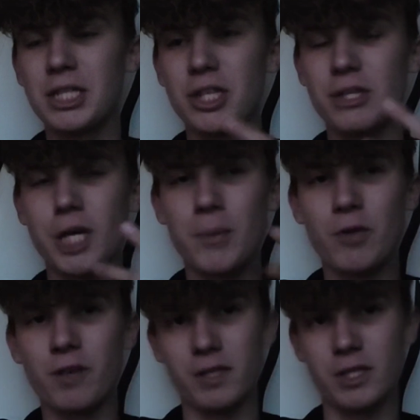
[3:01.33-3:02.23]
ninja dostają
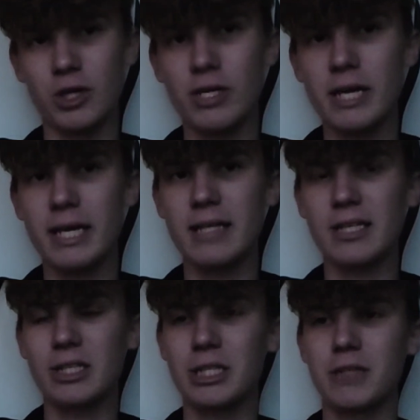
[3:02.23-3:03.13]
nowe stroje, kiedy
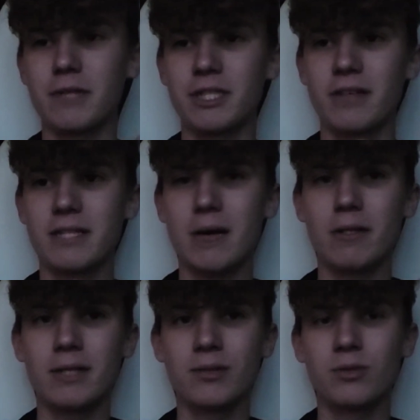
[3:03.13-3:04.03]
zaczyna się właściwie
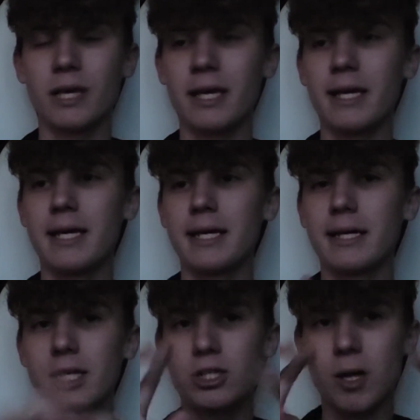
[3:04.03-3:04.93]
cały ten tutaj
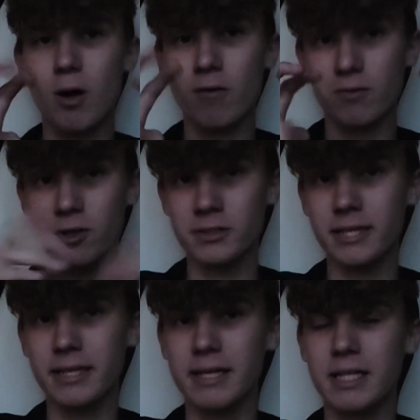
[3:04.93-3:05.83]
kryształowy
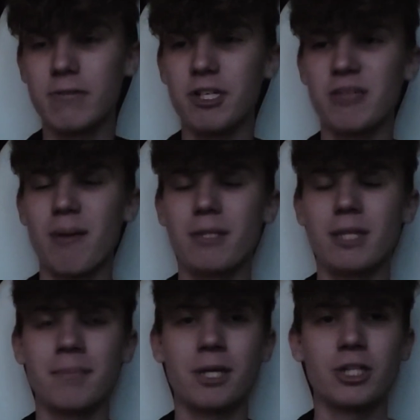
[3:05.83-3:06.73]
wątek, kiedy właśnie mamy
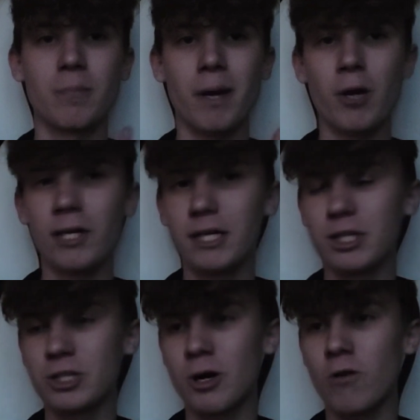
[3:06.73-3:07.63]
te pierwsze pająki
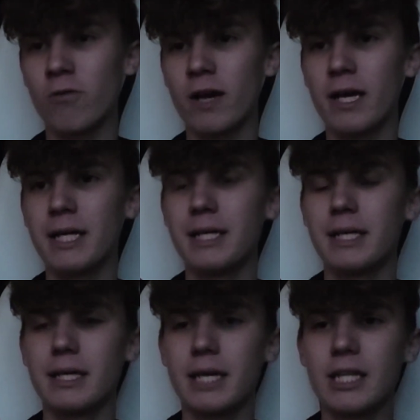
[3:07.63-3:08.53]
kryształowe,
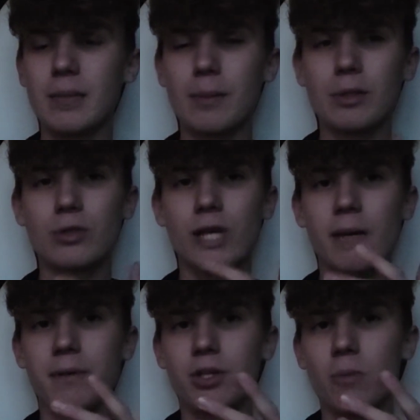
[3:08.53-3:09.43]
kiedy po prostu
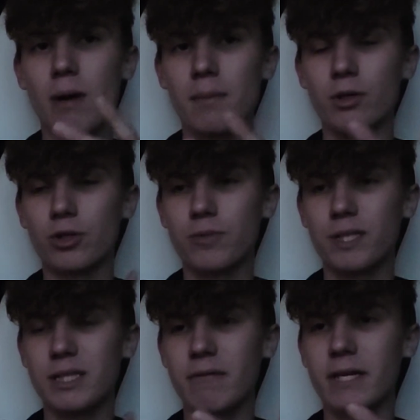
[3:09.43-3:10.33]
jakby no mamy już
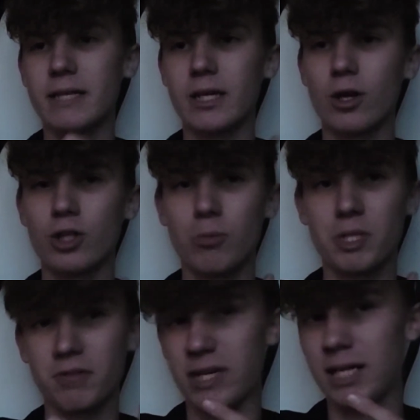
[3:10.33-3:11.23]
przedstawienie tego, kto
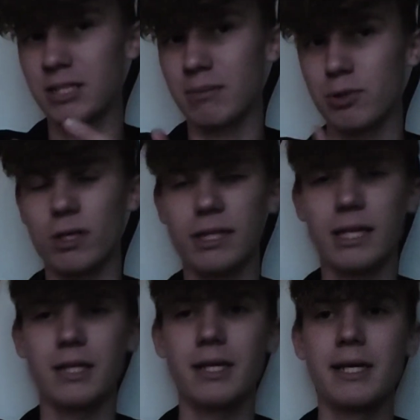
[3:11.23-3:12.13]
będzie w Radzie, na przykład
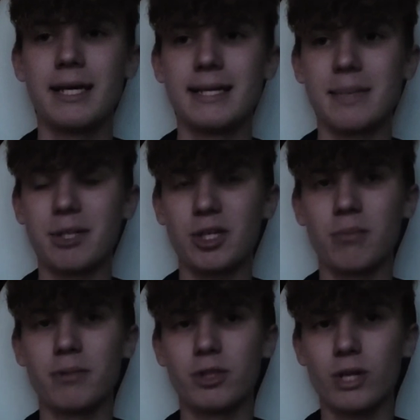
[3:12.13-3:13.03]
kiedy
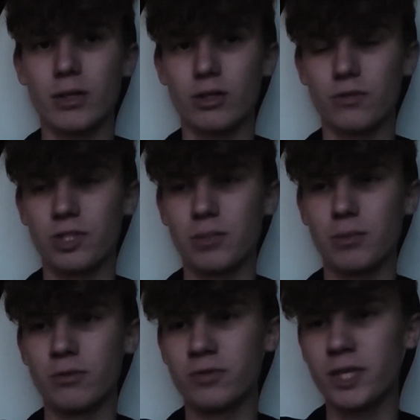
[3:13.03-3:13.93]
zapraszałem Pytora, który oczywiście
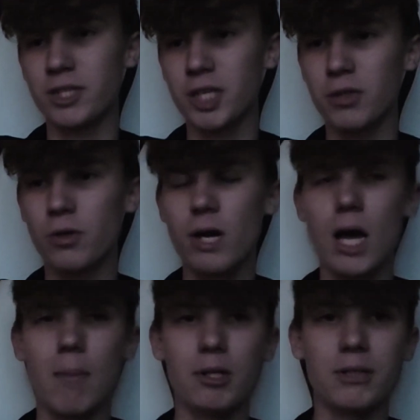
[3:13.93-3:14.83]
był w więzieniu,
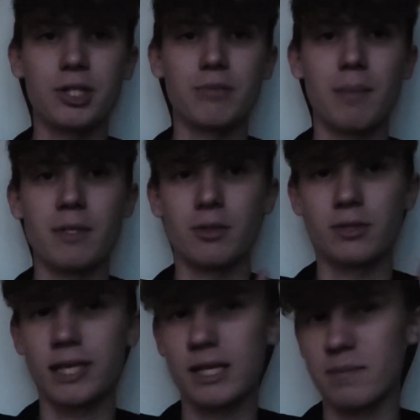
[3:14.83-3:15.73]
potem też mamy tą
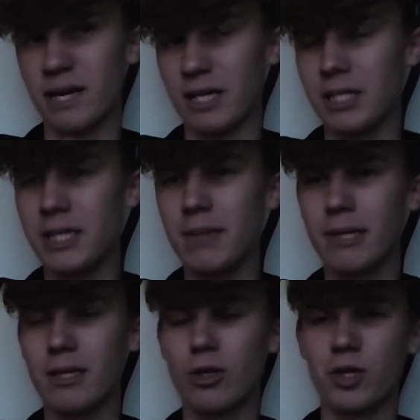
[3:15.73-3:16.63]
scenę z mechanikiem,
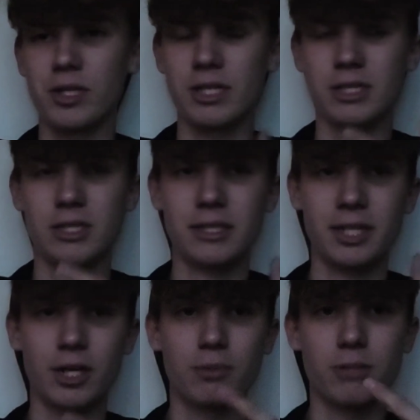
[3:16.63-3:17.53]
kiedy Lloyd też się dla
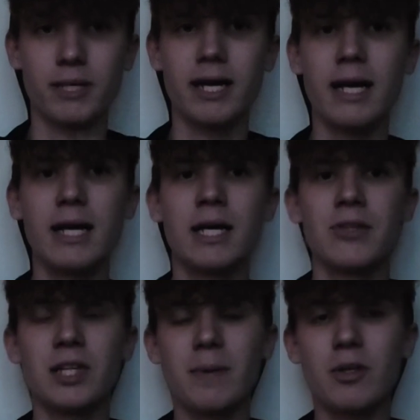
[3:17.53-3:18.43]
niego przebiera.
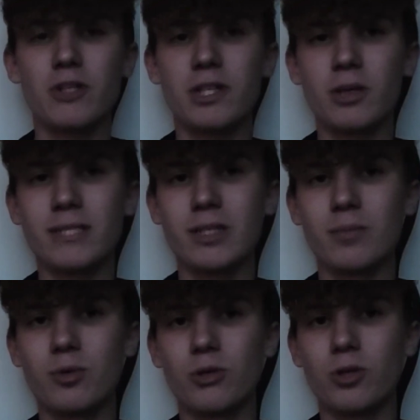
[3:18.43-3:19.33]
No i na pewno świetną sceną
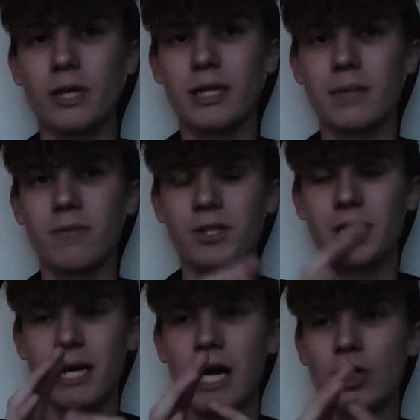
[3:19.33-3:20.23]
było to, kiedy
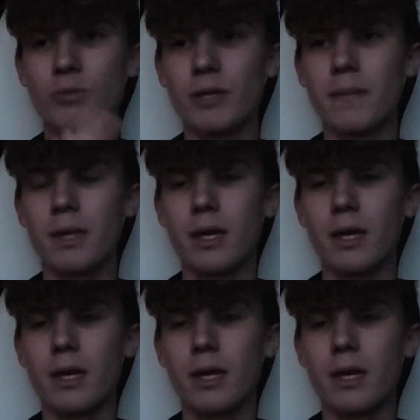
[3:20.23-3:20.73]
właśnie Harumi